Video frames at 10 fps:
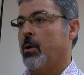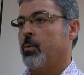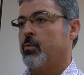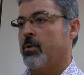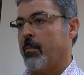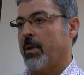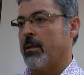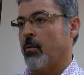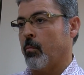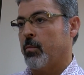tsunami
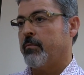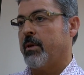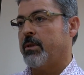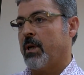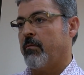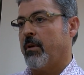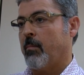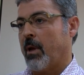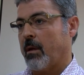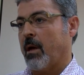neden olmuş ve can ve
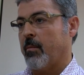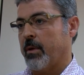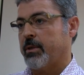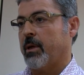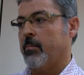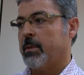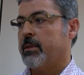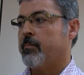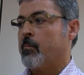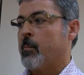mal kaybı yaşanmış.